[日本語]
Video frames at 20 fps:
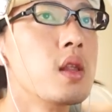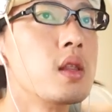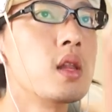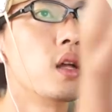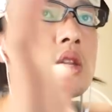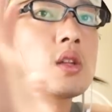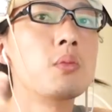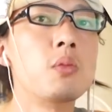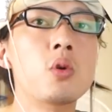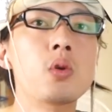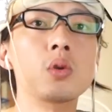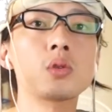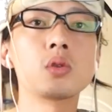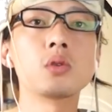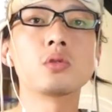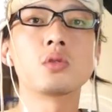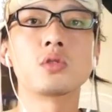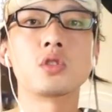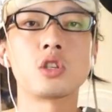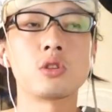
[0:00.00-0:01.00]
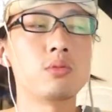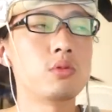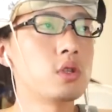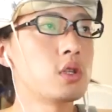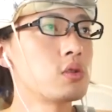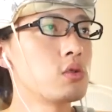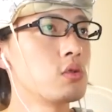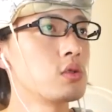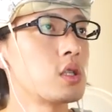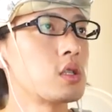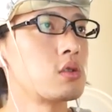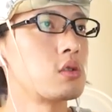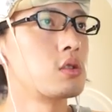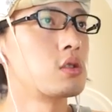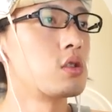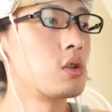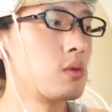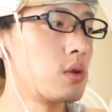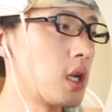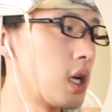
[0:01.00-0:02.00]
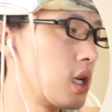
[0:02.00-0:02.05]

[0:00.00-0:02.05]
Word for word: なんでもうほとんど自分で操作する必要も